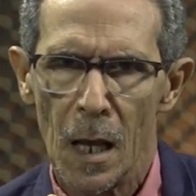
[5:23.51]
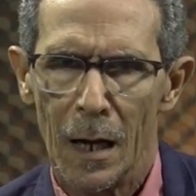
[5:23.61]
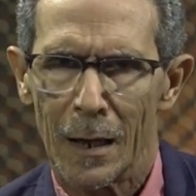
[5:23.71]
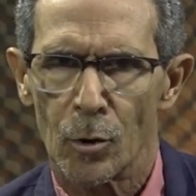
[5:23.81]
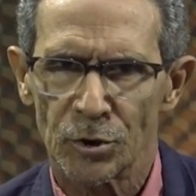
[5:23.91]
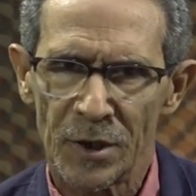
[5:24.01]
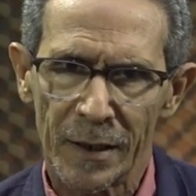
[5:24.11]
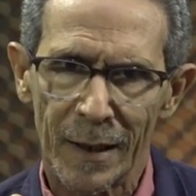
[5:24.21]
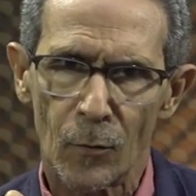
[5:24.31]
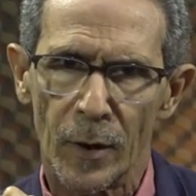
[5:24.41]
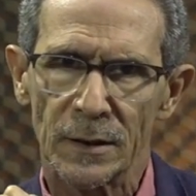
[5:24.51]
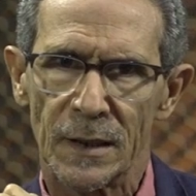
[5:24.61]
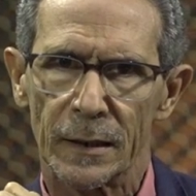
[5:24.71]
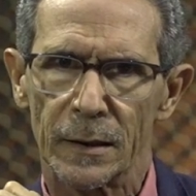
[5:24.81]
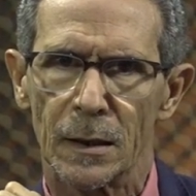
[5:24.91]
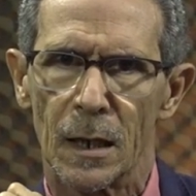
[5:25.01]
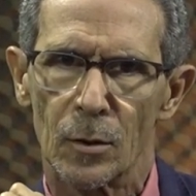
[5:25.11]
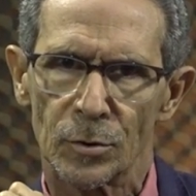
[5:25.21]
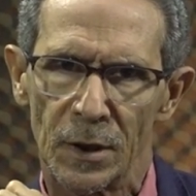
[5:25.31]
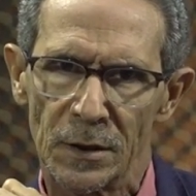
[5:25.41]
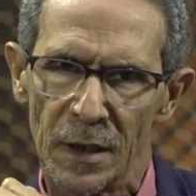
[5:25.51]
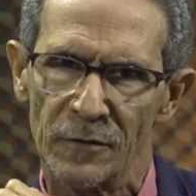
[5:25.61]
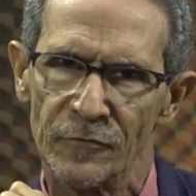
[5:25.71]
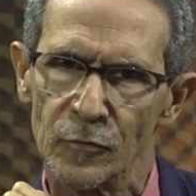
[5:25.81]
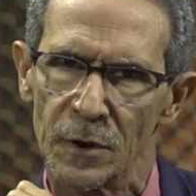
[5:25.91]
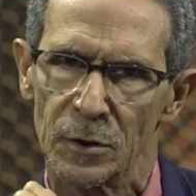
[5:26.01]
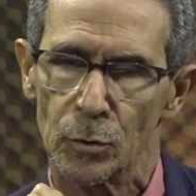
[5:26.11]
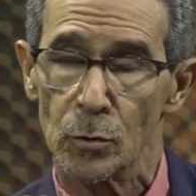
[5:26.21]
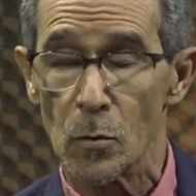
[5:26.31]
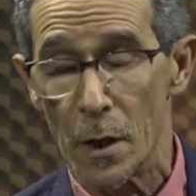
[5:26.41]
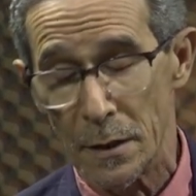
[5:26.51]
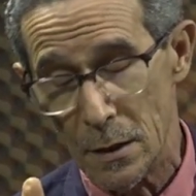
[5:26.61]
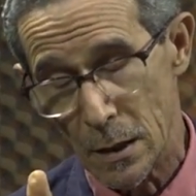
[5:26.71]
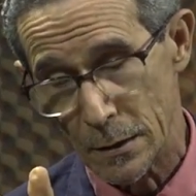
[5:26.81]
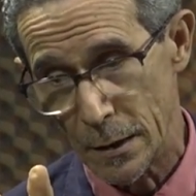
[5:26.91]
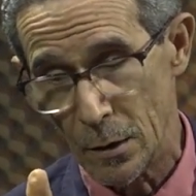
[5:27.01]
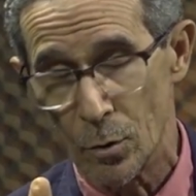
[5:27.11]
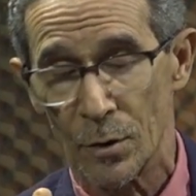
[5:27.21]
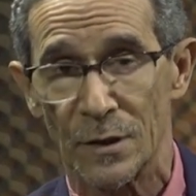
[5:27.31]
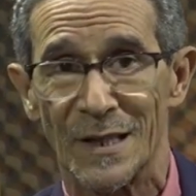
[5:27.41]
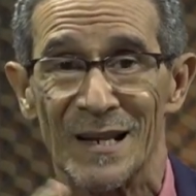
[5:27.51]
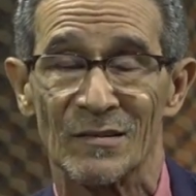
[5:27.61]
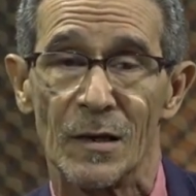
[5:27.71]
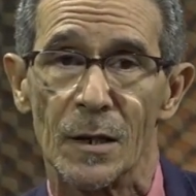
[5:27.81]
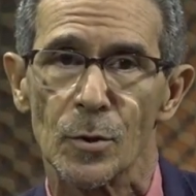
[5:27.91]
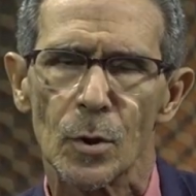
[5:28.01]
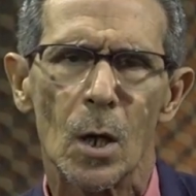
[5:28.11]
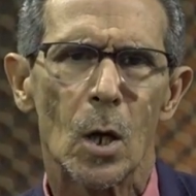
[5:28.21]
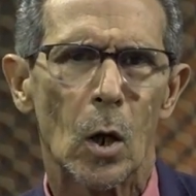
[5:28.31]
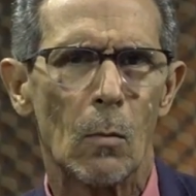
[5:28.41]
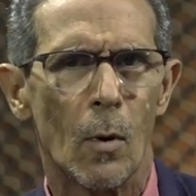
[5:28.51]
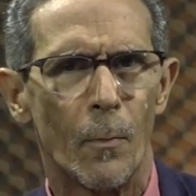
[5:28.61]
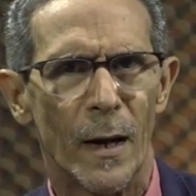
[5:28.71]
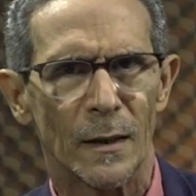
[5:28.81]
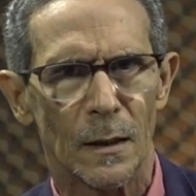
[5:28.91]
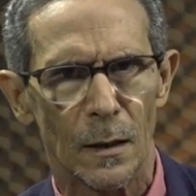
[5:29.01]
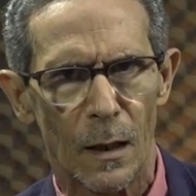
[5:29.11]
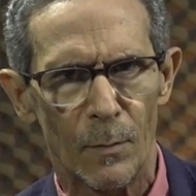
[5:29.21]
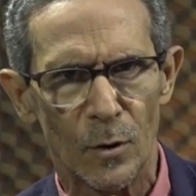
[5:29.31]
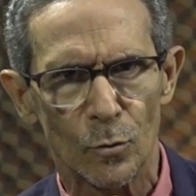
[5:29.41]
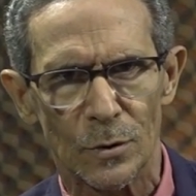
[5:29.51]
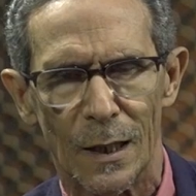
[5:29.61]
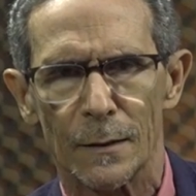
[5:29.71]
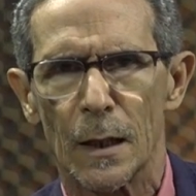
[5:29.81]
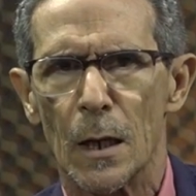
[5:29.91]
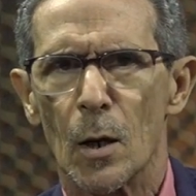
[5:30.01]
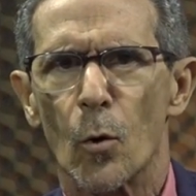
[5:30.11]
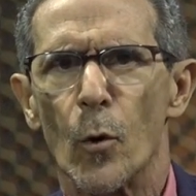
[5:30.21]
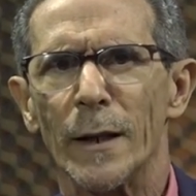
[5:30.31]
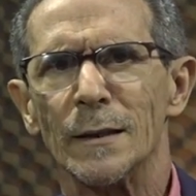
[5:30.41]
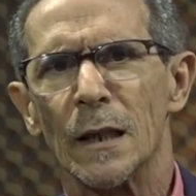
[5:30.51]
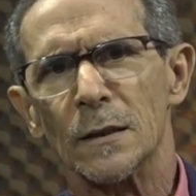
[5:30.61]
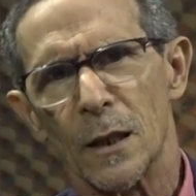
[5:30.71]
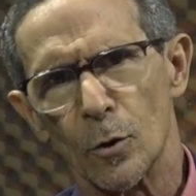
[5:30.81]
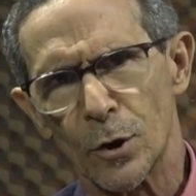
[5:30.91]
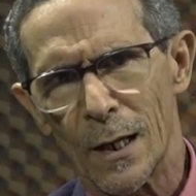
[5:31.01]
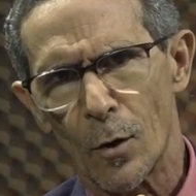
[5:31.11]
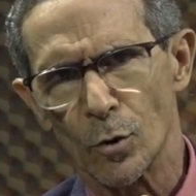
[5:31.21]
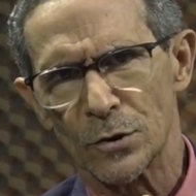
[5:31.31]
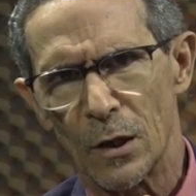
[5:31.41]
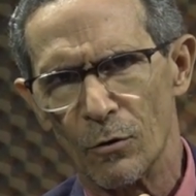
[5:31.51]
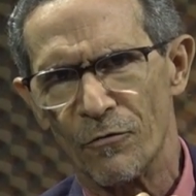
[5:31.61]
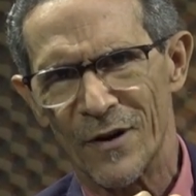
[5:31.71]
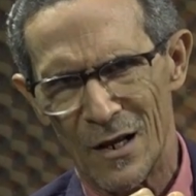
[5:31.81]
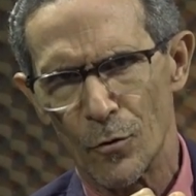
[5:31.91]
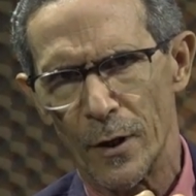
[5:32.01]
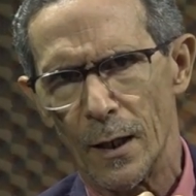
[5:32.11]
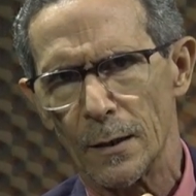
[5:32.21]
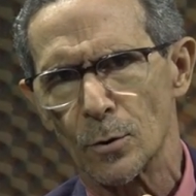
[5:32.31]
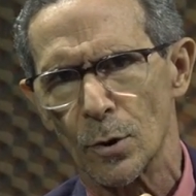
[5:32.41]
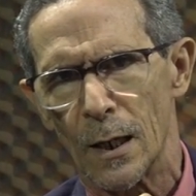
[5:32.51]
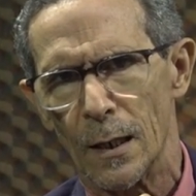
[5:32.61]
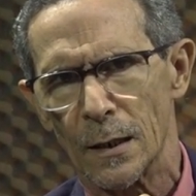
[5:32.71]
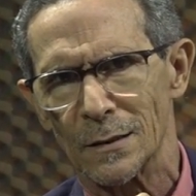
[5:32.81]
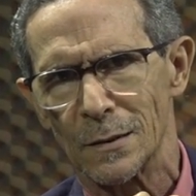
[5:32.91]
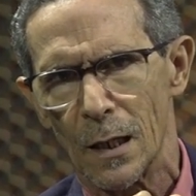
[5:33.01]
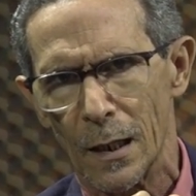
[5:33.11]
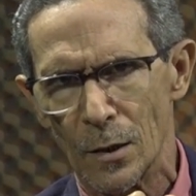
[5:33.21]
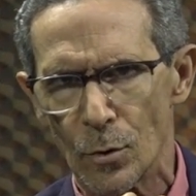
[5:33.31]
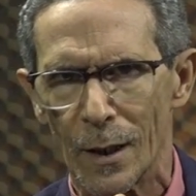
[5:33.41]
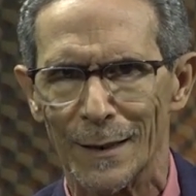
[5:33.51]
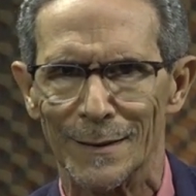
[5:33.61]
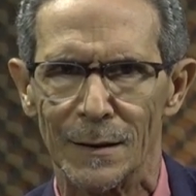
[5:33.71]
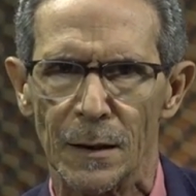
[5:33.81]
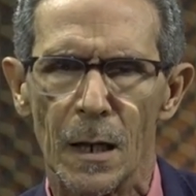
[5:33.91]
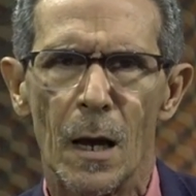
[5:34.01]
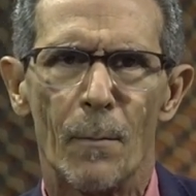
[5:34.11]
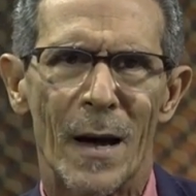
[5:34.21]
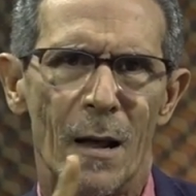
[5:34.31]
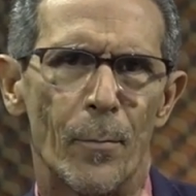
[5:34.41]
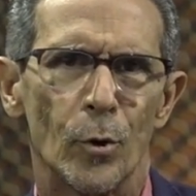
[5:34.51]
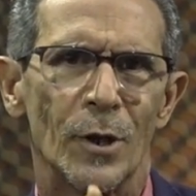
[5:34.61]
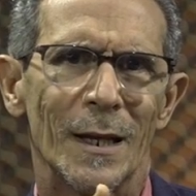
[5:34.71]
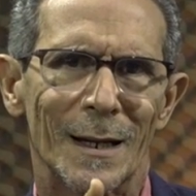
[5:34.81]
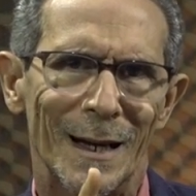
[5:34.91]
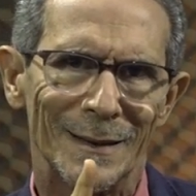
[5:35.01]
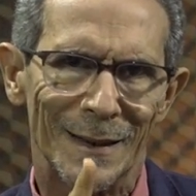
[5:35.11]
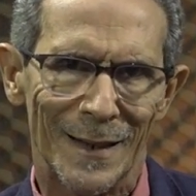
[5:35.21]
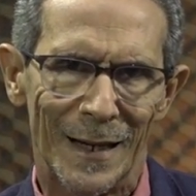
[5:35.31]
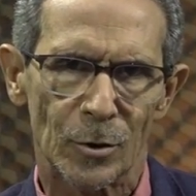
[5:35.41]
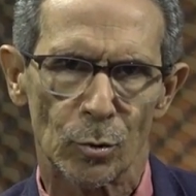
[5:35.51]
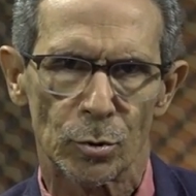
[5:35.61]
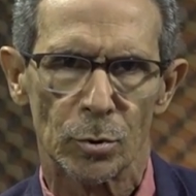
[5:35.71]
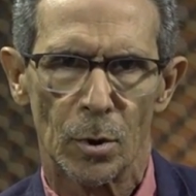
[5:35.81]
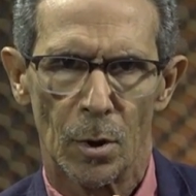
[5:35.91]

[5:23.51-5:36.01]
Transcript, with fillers: Las cosas que cuenta Ricardo Seitenfus, que estuvo ahí alrededor de tres años como parte de la MINUSTAD, cuenta, entre otras cosas, los fraudes electorales que se han hecho en Haití para poner candidatos